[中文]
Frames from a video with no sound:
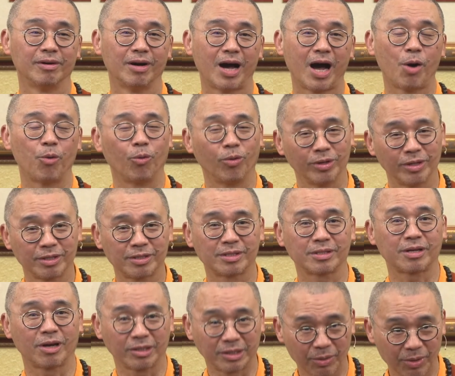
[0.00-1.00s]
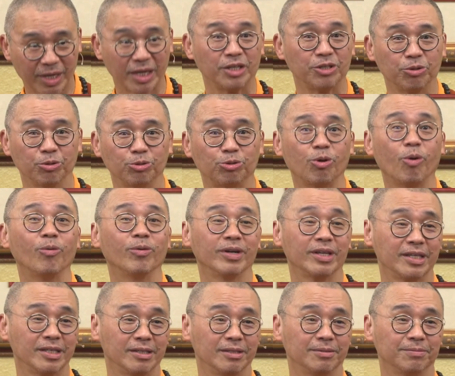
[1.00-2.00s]
而我的思考才会更有动
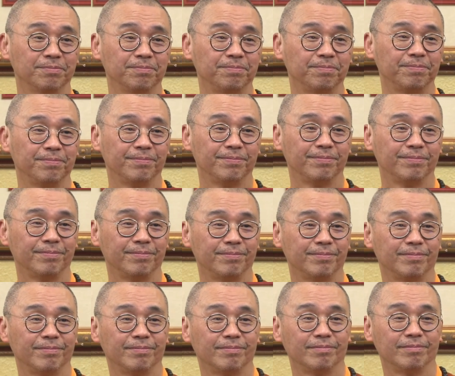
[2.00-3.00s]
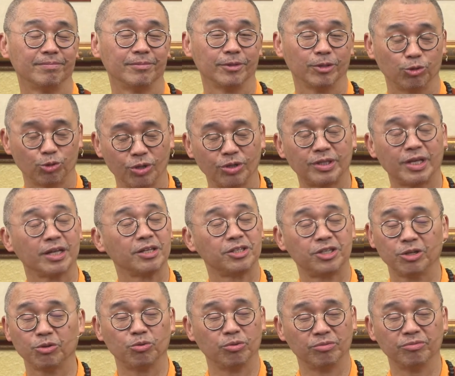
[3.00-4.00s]
力。所以听
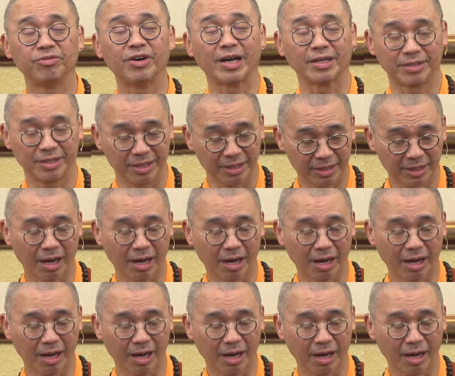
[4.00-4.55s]
经闻法是